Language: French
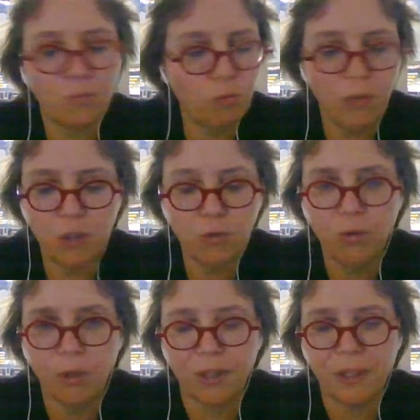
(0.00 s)
tous les
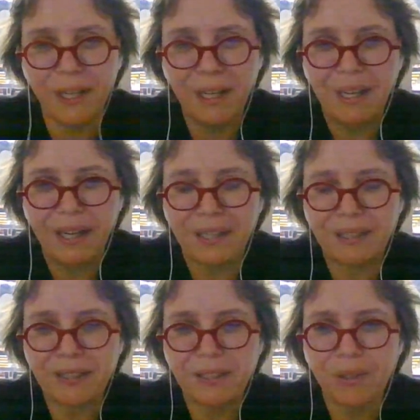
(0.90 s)
jours.
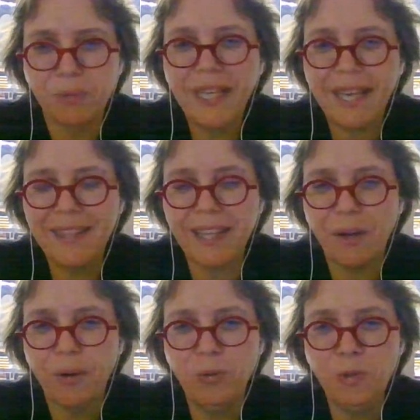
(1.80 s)
week-end
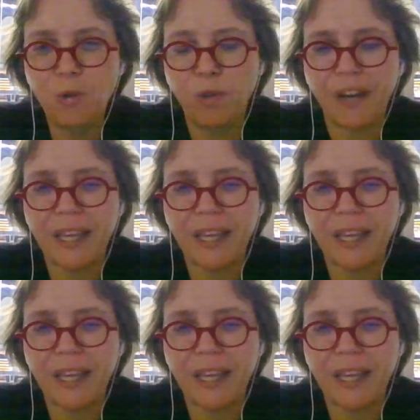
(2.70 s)
inclus, jour